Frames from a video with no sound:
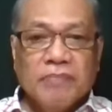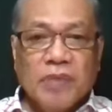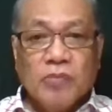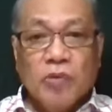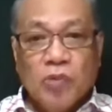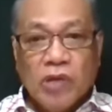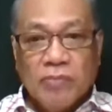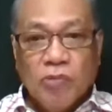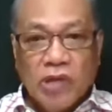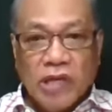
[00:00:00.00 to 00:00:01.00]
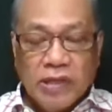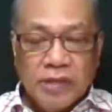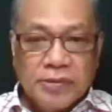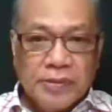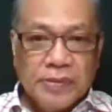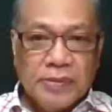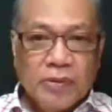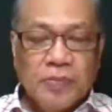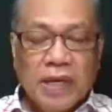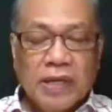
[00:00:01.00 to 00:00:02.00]
pagbubulay-bulay nito
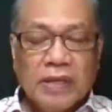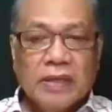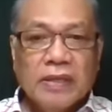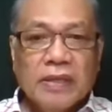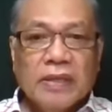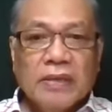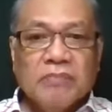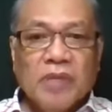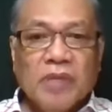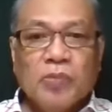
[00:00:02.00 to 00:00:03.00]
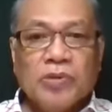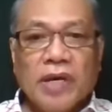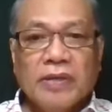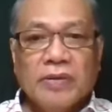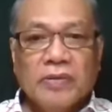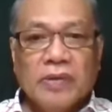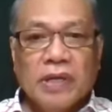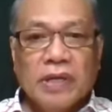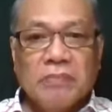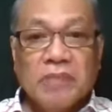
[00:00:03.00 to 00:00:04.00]
upang mayroon po tayong
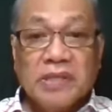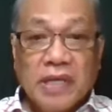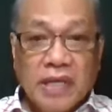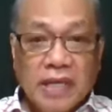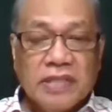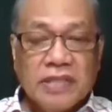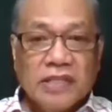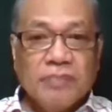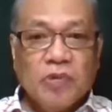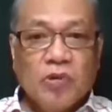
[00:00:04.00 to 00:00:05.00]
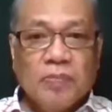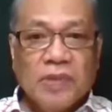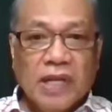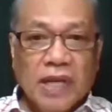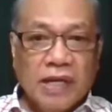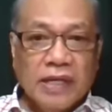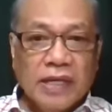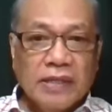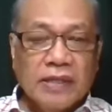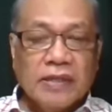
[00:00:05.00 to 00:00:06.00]
uh, batayan sa ating pong
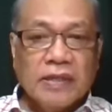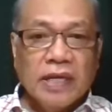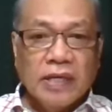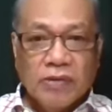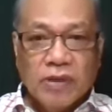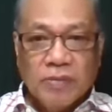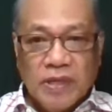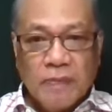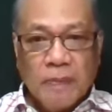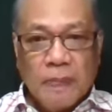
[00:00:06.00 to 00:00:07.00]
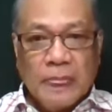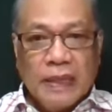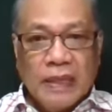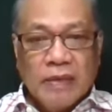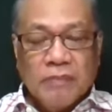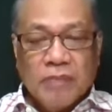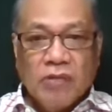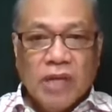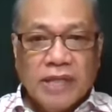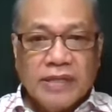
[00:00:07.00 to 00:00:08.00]
panalangin ngayong gabi. Bago
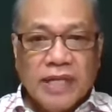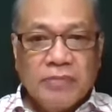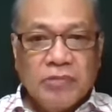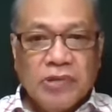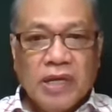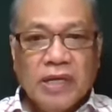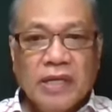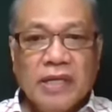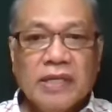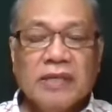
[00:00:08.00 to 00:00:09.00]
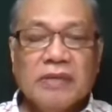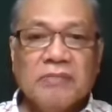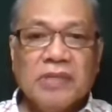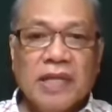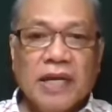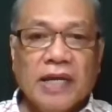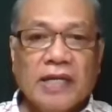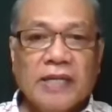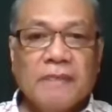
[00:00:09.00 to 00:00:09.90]
lahat tayo muna ay manalangin.